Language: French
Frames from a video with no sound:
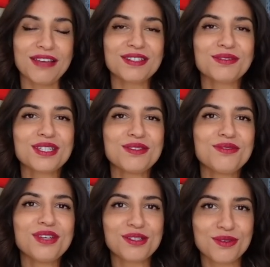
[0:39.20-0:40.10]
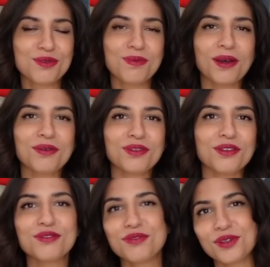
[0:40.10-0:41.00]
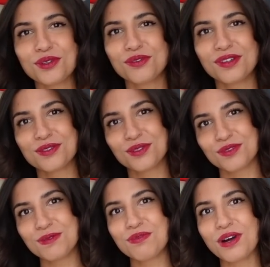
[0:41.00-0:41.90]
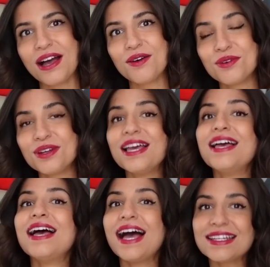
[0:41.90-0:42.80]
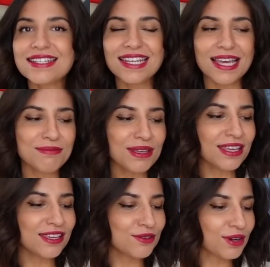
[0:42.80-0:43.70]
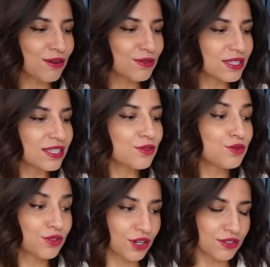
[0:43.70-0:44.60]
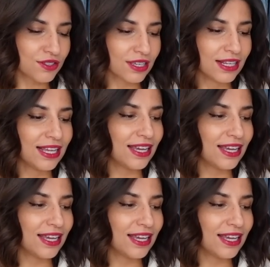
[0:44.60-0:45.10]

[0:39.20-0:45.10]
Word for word: la vie continue et je suis super contente de vous retrouver aujourd'hui pour un haul H&M et il y aura aussi du COS.